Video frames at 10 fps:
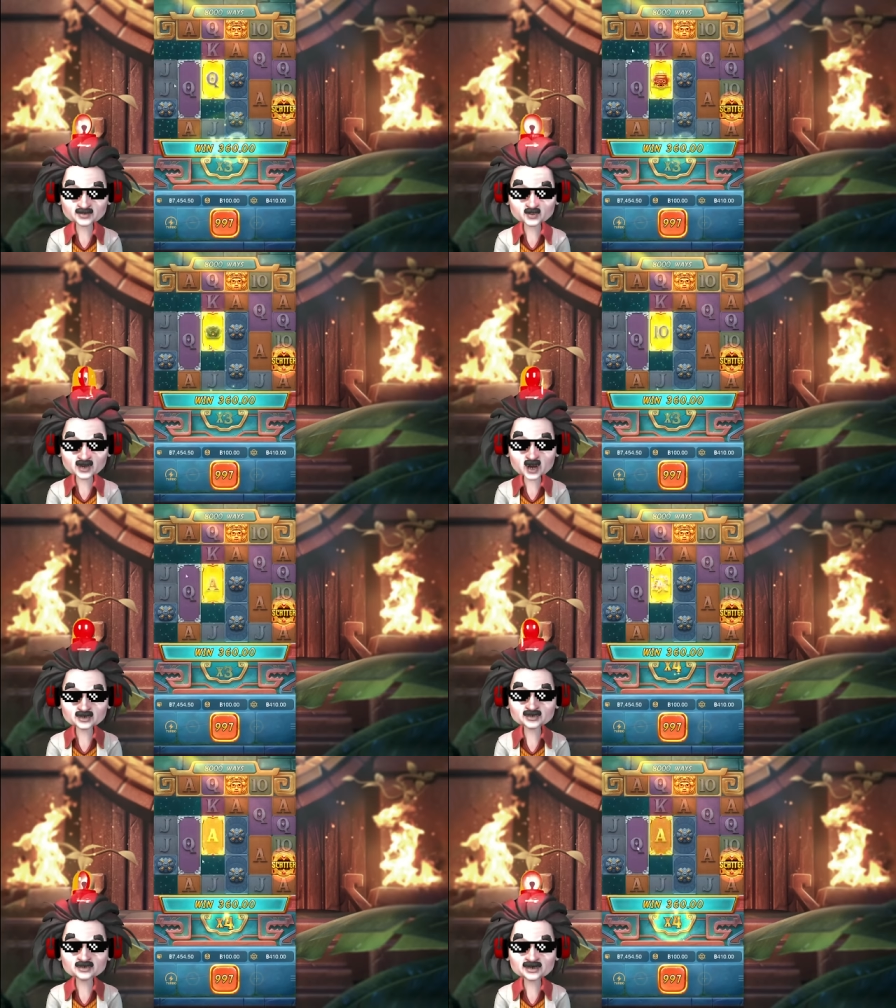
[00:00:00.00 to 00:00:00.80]
ขอ
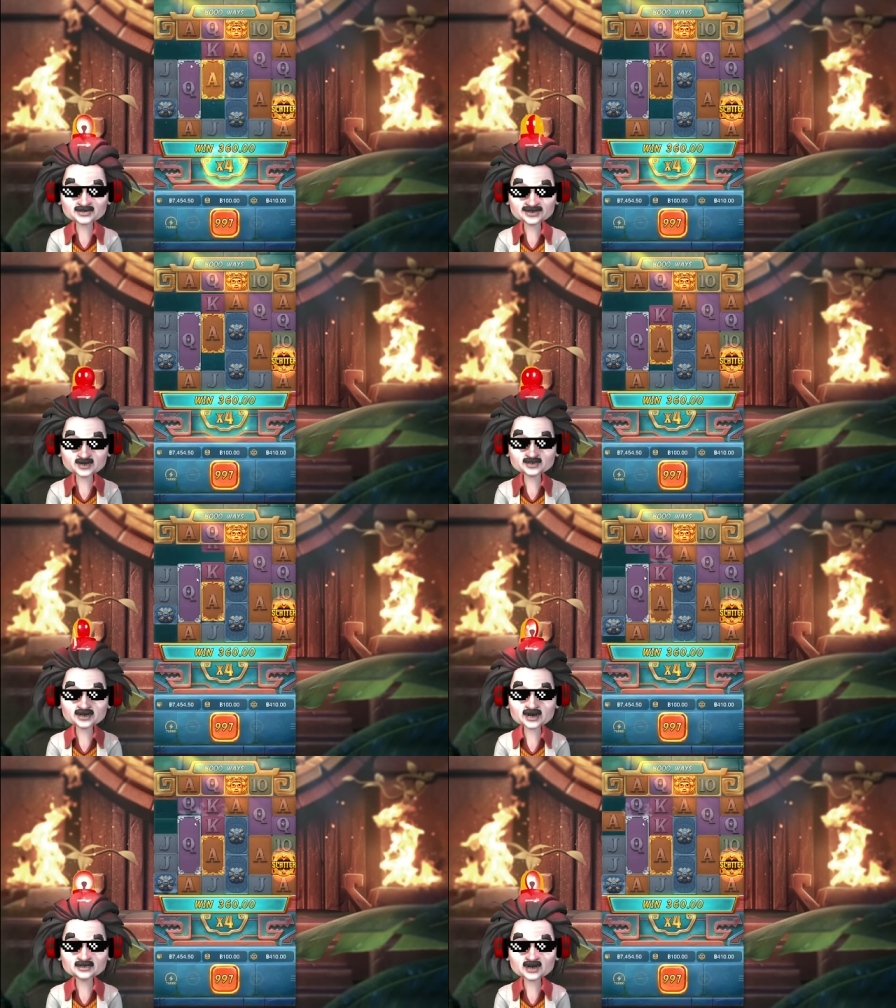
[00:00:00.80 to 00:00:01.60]
ตัวเจช่
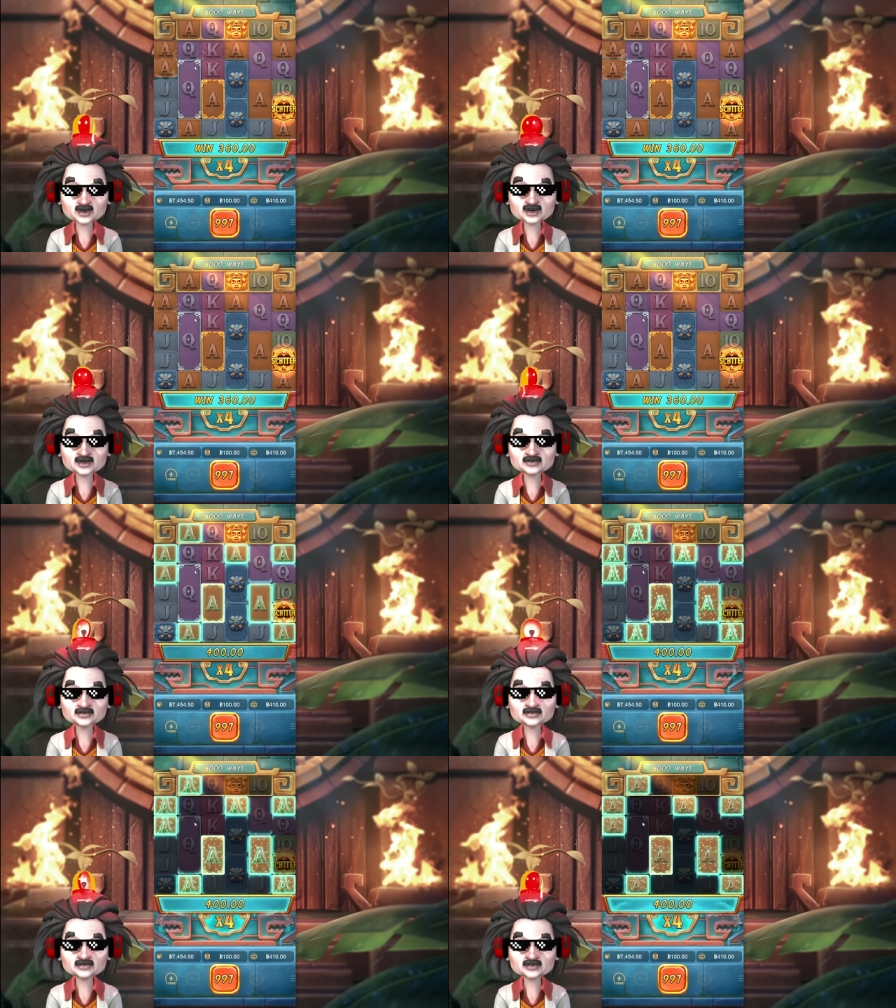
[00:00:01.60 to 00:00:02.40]
อง
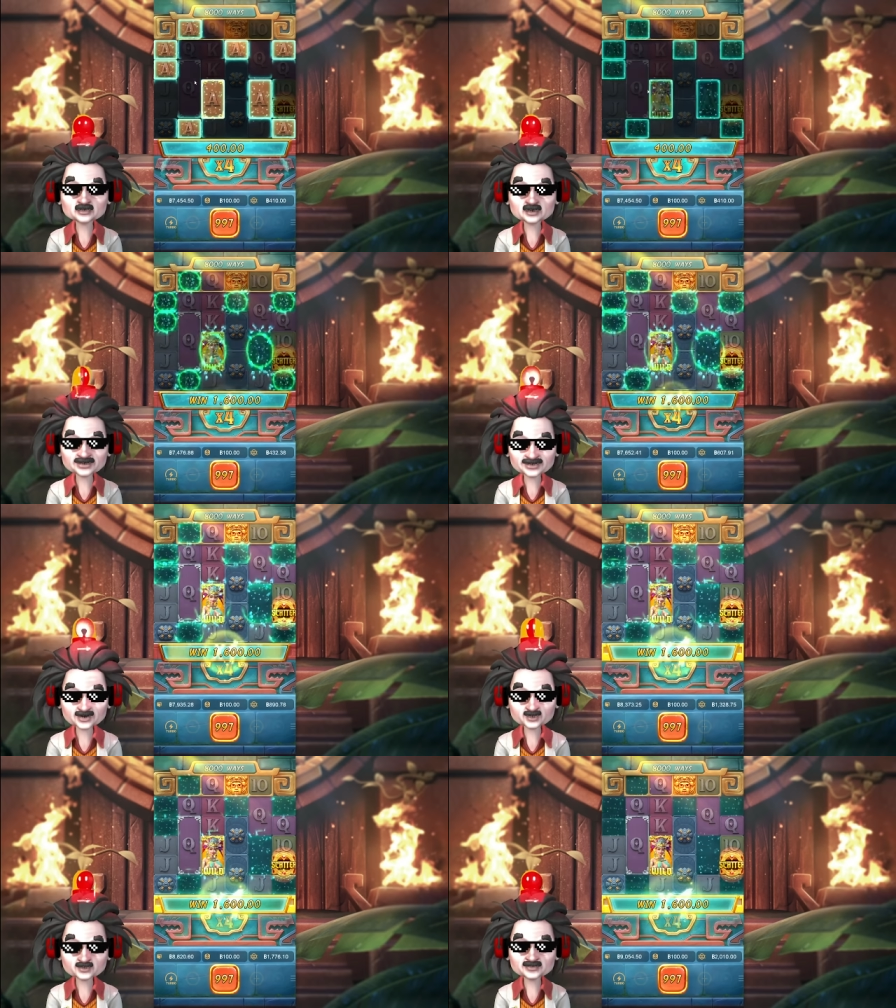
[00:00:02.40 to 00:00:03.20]
2อุ้ยมีเอ
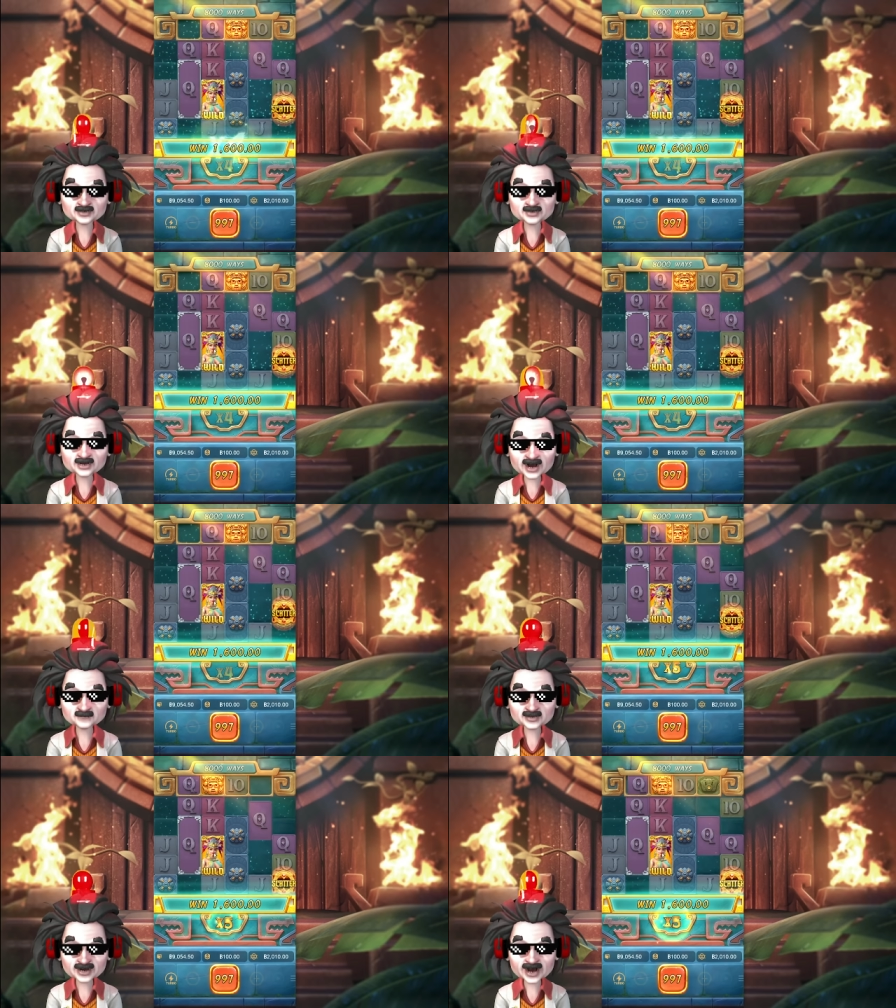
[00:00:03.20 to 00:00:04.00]
แถว
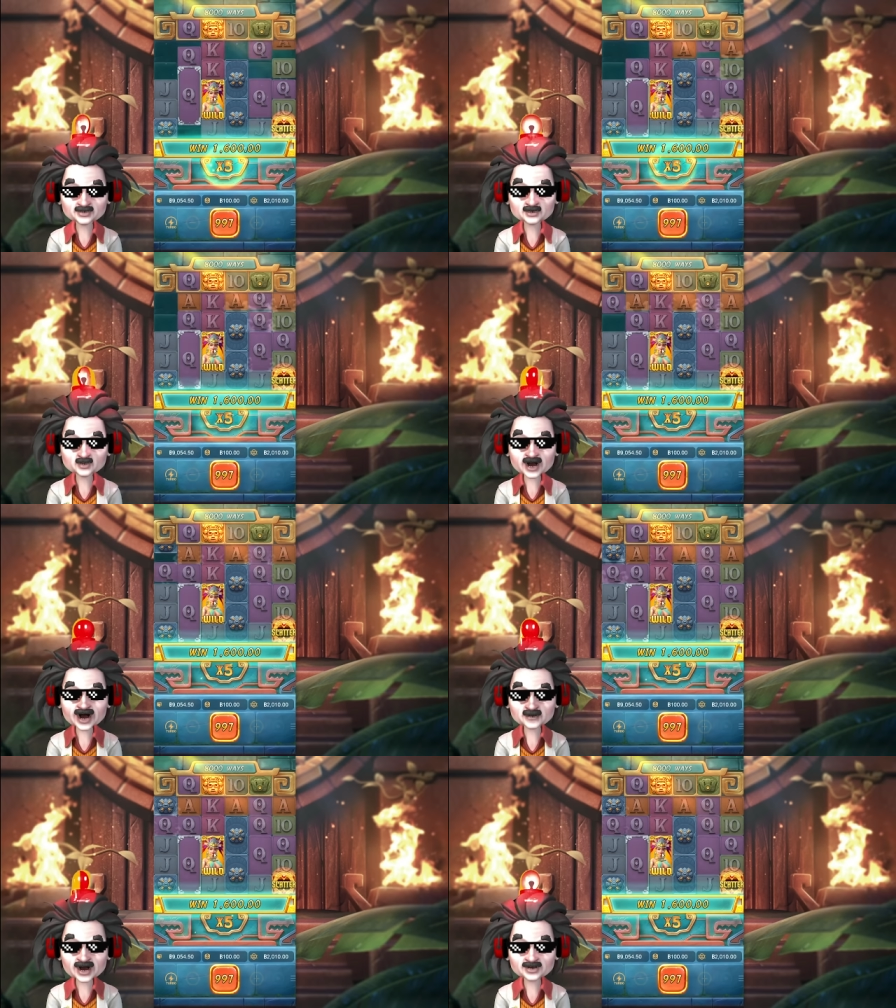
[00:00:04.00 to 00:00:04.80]
3 ขยายเป็นวาย
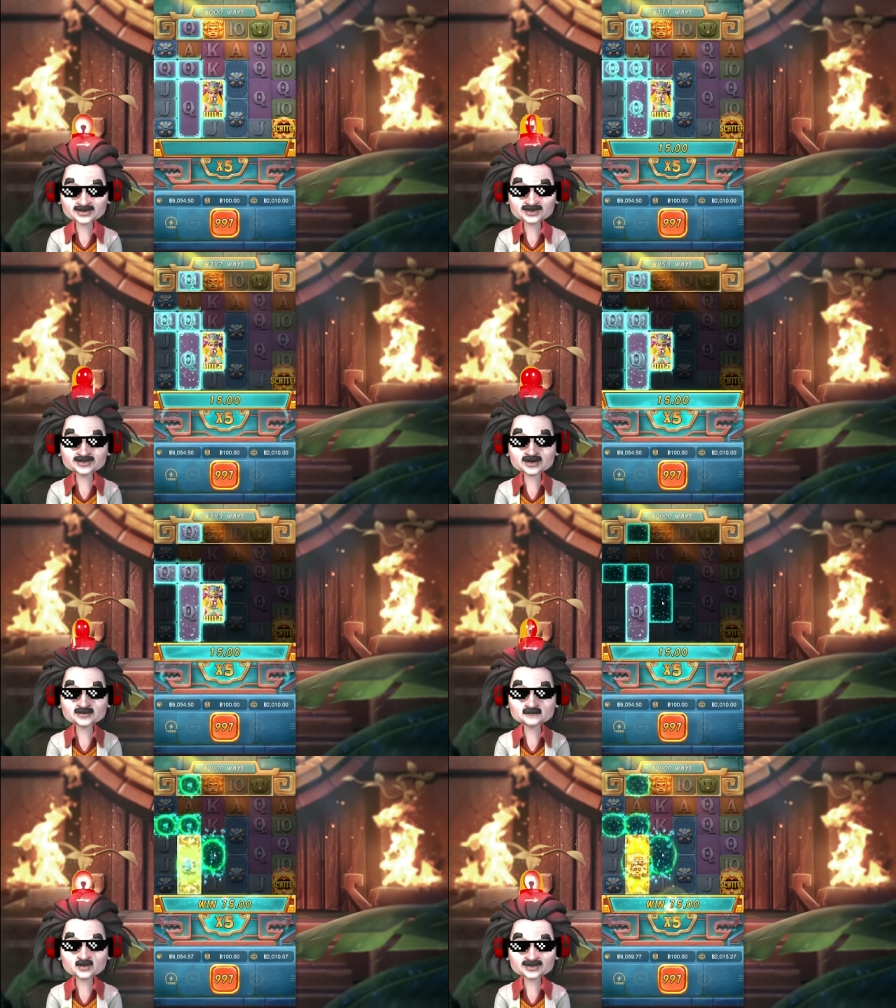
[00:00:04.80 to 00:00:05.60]
บ้างนี้
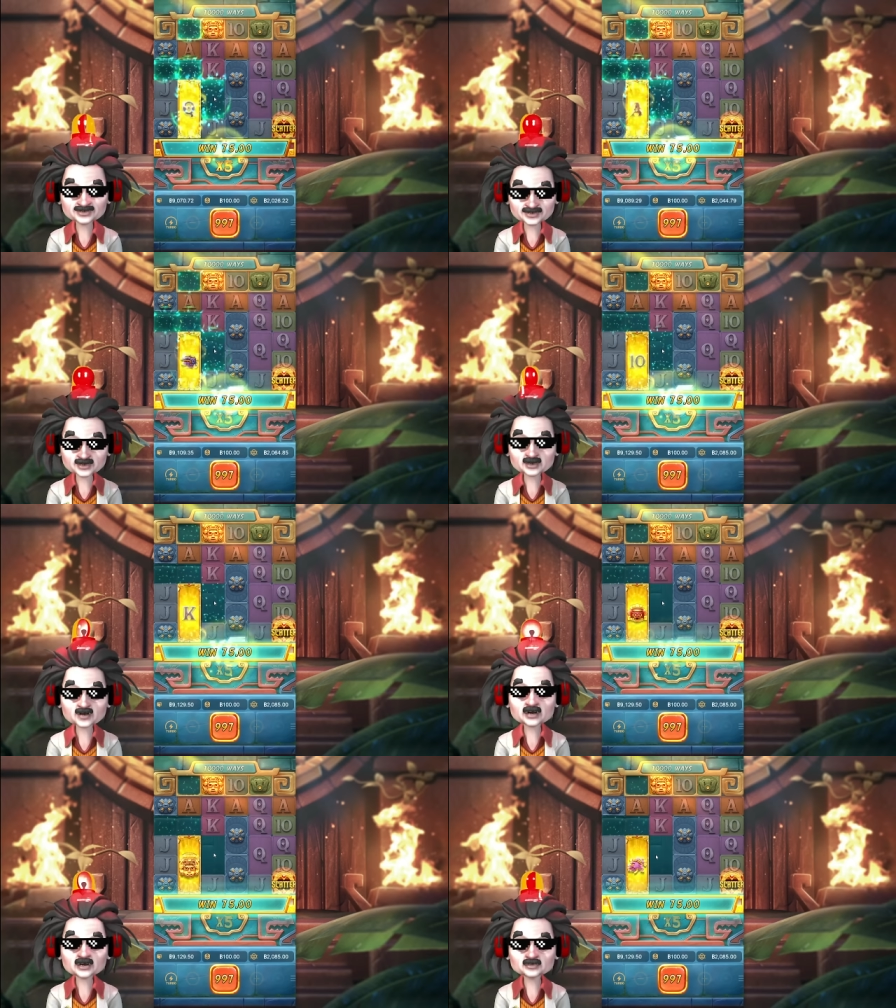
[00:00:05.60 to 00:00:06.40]
มีคิว
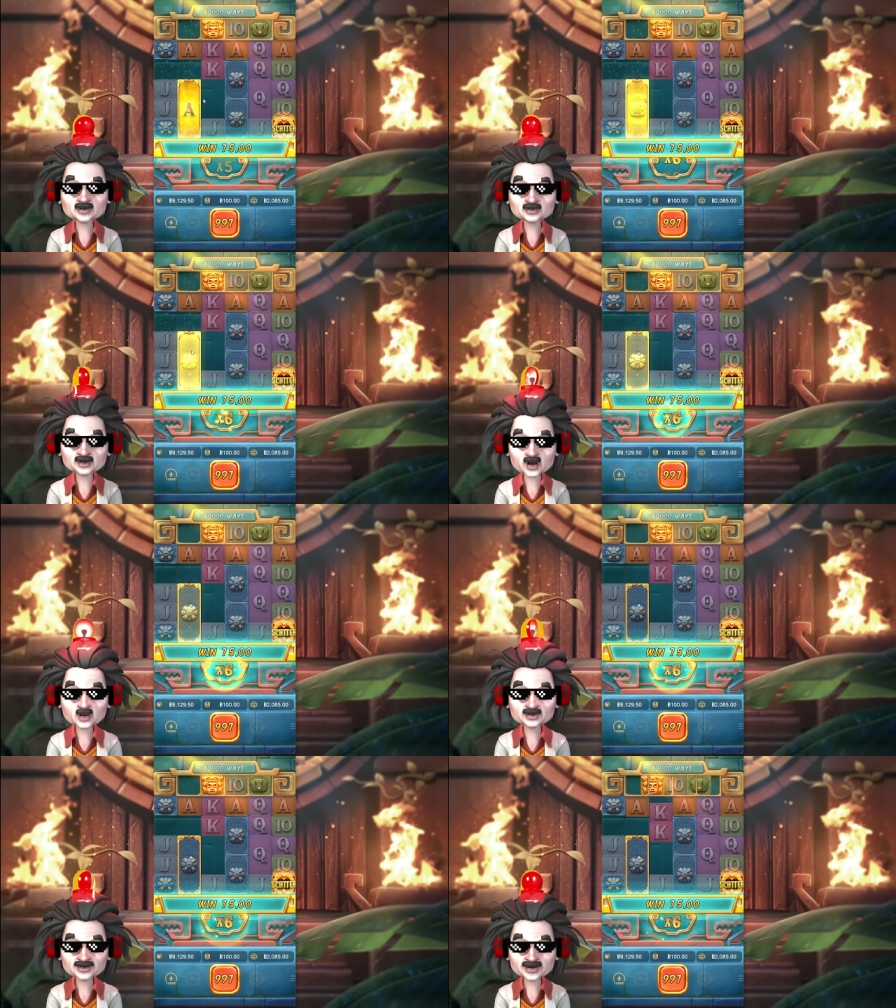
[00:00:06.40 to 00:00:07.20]
อุ้ยขอ
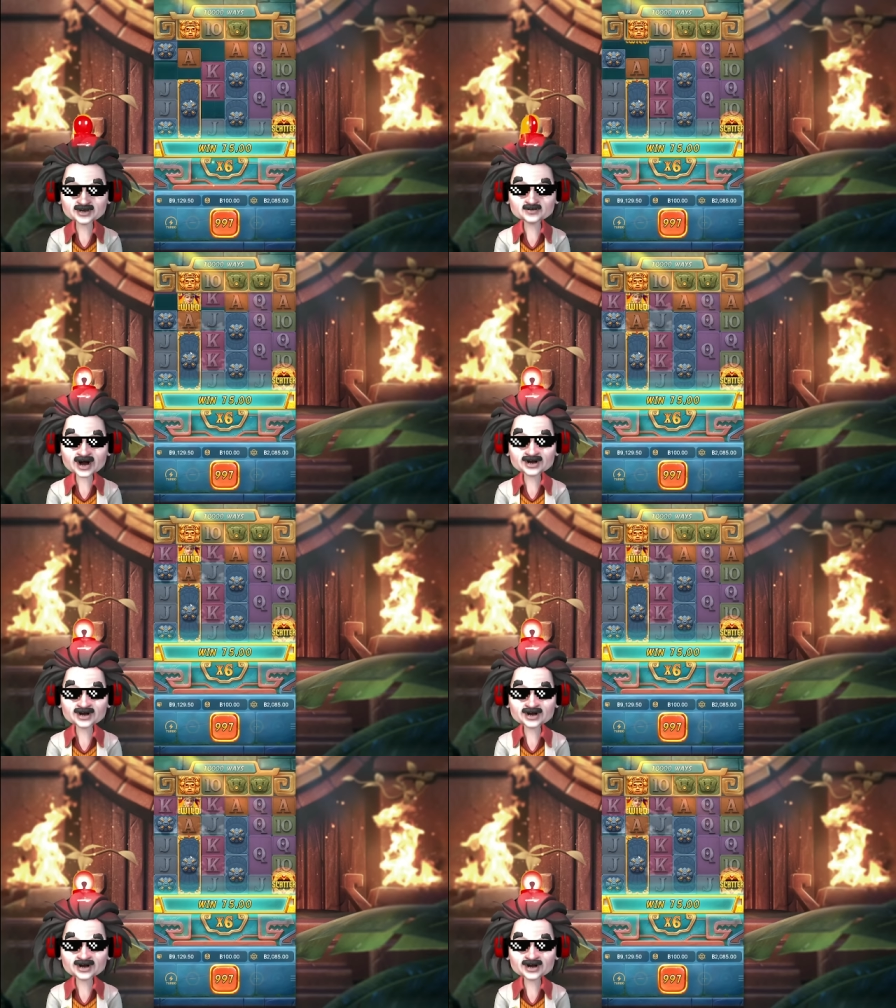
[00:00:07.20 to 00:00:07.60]
เจได้ปะ